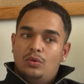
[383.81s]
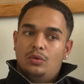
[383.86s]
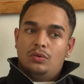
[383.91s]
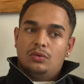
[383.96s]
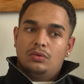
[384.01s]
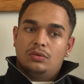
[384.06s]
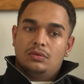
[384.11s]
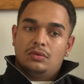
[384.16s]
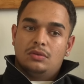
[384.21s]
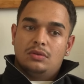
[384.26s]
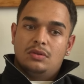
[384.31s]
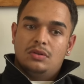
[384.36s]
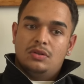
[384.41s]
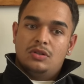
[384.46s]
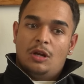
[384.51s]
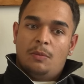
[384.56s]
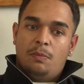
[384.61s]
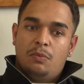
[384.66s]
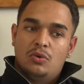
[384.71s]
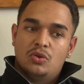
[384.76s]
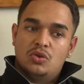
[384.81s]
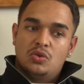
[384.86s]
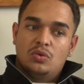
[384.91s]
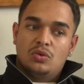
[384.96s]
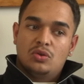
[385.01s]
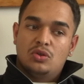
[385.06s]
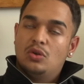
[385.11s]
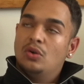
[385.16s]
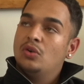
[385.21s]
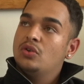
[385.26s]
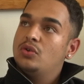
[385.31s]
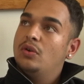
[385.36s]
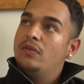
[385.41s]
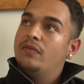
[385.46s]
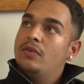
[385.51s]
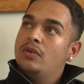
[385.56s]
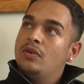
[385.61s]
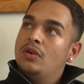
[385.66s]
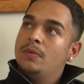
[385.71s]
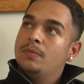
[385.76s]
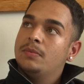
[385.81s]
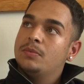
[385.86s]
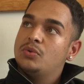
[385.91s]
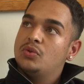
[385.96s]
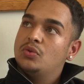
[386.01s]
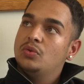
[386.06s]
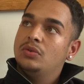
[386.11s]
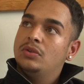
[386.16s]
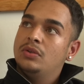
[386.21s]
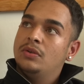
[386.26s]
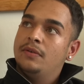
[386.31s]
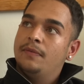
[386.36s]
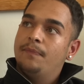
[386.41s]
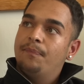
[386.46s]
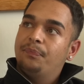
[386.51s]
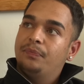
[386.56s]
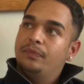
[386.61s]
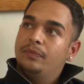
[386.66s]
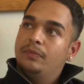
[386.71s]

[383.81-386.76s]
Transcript: Und ich habe auch schon Songs aufgenommen im Studio.